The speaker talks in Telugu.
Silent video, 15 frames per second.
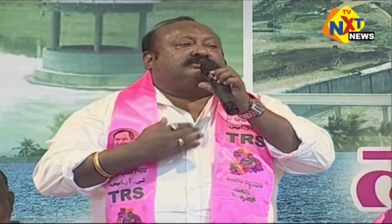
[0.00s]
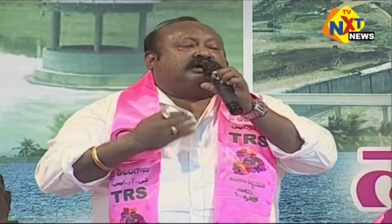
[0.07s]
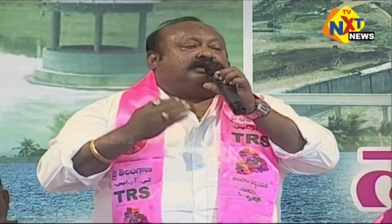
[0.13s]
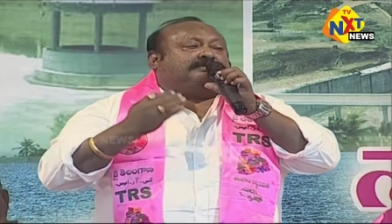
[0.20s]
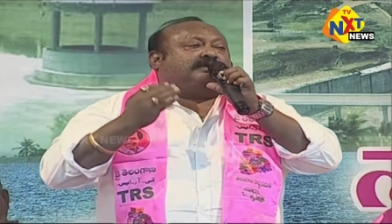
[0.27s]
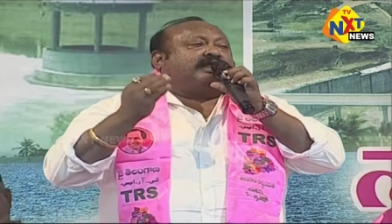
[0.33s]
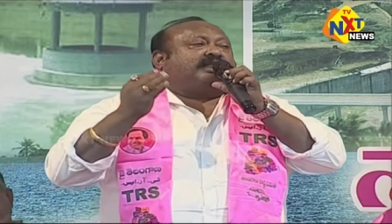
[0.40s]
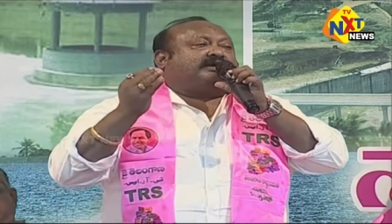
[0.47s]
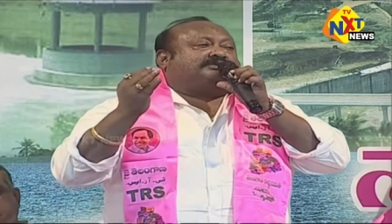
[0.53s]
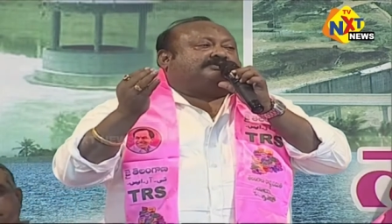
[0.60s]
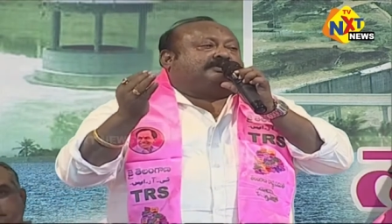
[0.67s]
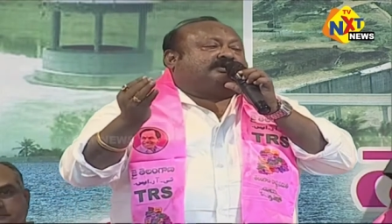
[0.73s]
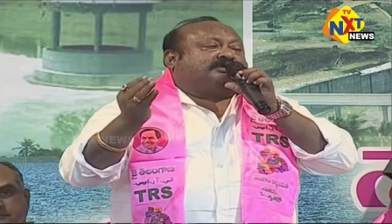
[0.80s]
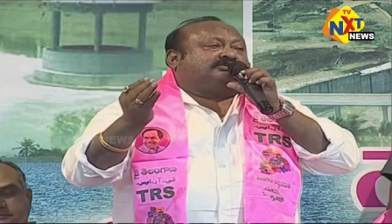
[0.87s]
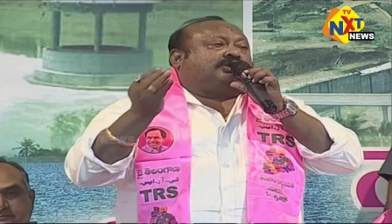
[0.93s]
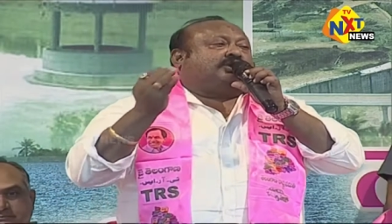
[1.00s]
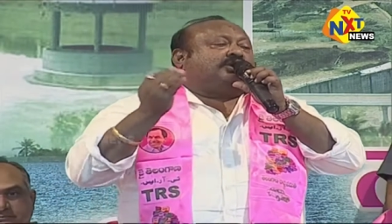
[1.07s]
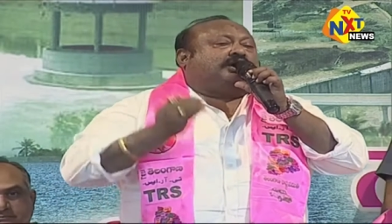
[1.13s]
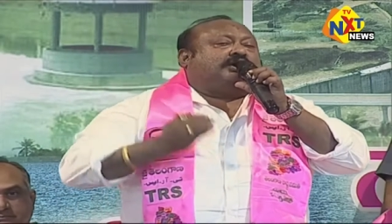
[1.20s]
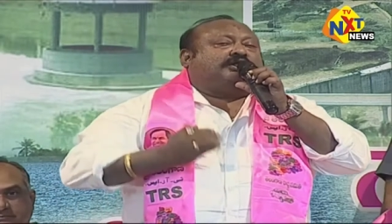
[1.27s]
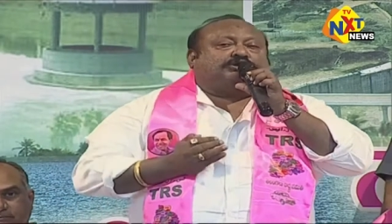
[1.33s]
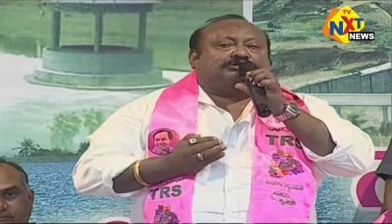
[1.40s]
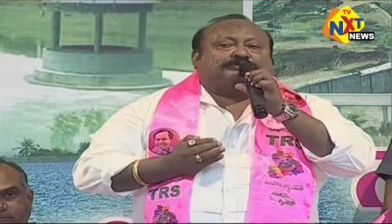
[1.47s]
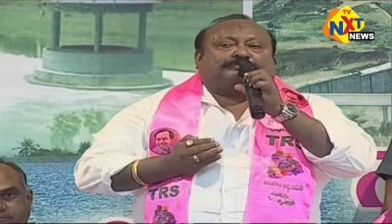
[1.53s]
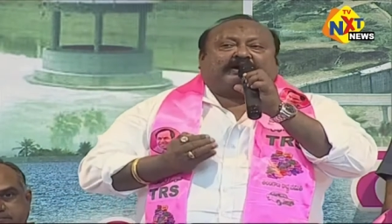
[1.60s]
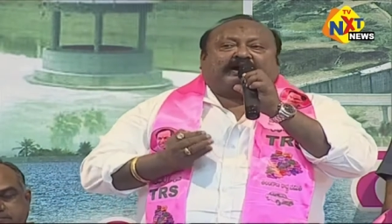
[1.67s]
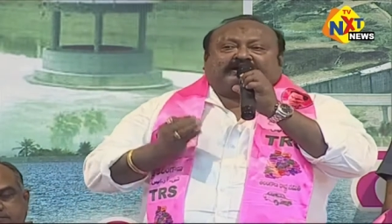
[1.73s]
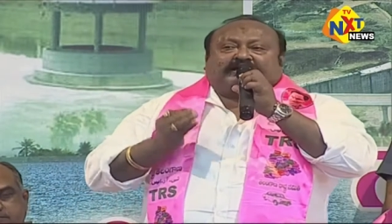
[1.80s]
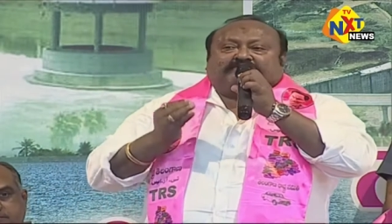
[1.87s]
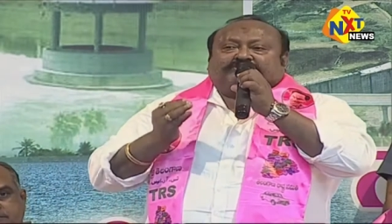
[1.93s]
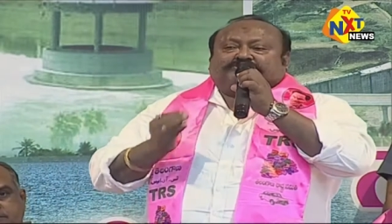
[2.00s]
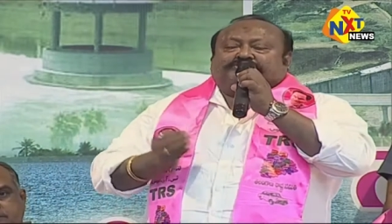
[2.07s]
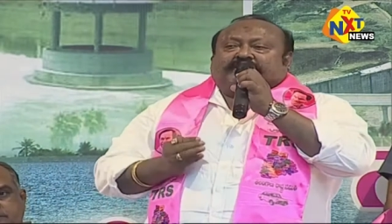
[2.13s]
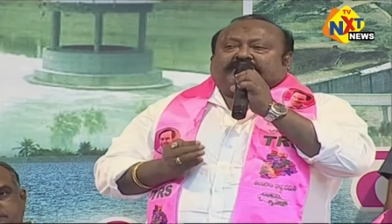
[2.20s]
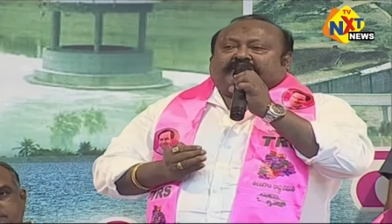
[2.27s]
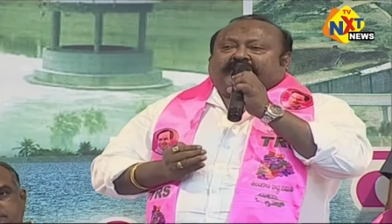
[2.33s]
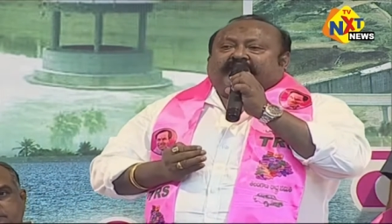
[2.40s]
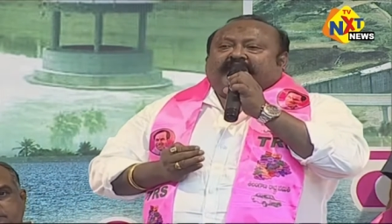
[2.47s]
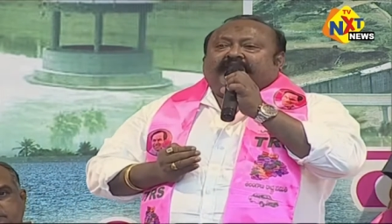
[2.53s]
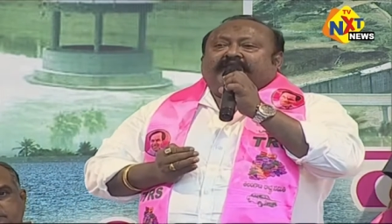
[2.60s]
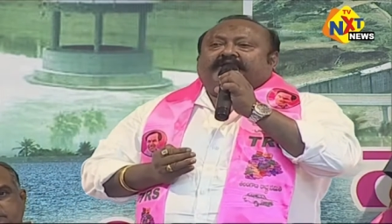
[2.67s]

చలిమిడ లక్ష్మీనరసరావు గారు ఈరోజు పాటలు వస్తున్నంటే